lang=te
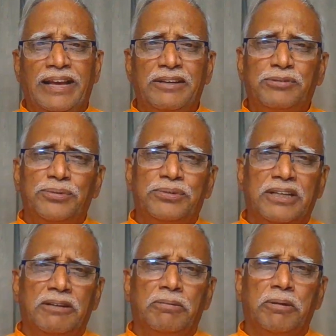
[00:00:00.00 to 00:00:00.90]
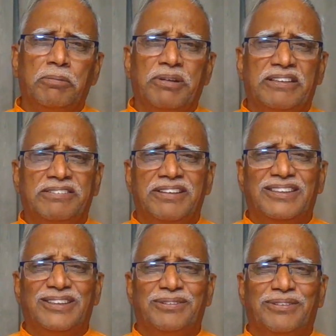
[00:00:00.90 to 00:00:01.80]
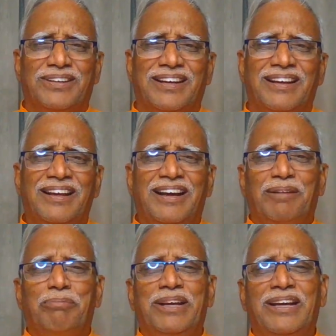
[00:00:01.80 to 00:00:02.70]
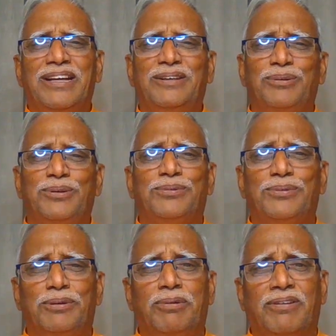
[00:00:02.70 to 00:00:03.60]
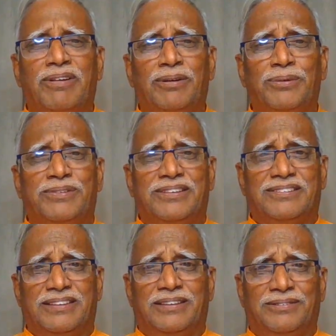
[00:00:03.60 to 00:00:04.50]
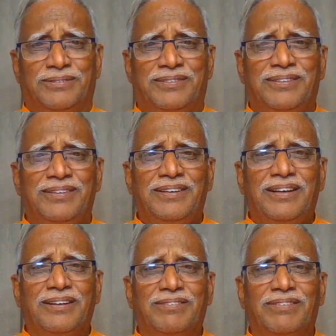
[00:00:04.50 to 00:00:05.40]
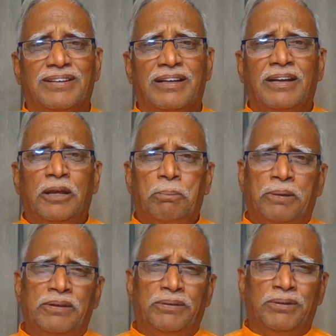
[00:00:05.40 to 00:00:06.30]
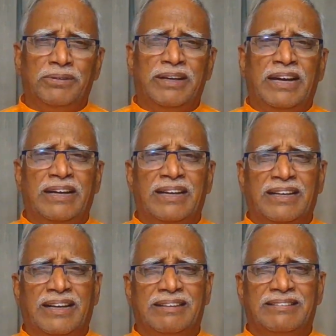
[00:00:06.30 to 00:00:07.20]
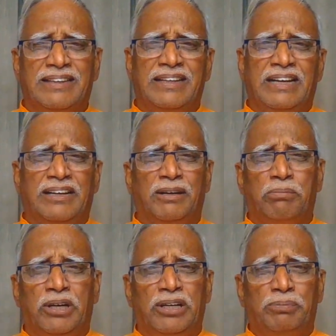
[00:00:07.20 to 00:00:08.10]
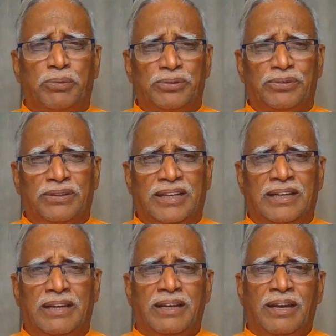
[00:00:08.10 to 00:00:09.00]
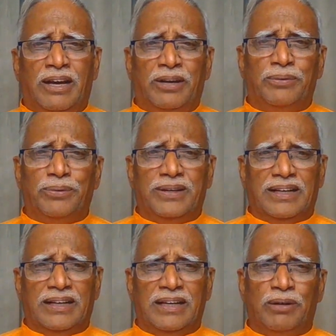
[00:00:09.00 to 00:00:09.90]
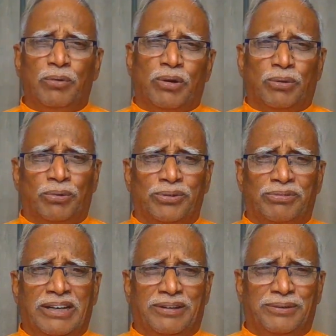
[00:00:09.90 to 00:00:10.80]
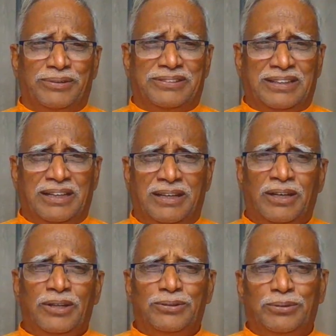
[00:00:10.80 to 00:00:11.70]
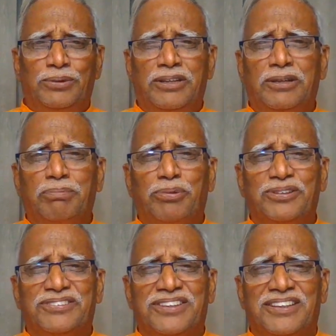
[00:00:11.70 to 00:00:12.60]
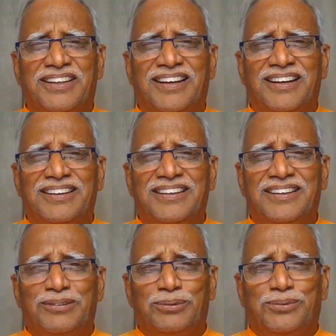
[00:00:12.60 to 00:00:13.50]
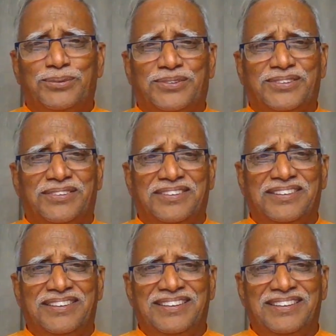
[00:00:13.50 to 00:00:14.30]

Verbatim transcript: ఆయన చూసేటప్పుడు ప్రతి వ్యక్తి కూడా అమ్మయ్య ఈరోజు సూర్యభగవానుడు వచ్చేసాడు అనుకుంటాం పది రోజులు ఎండలు కాస్తే ఎండలు మండిపోతున్నాయి అనుకుంటాం కానీ ఒక్కరోజు వర్షం వస్తే సూర్యుడు ఎప్పుడు వస్తాడా అని ఎదురు చూస్తాం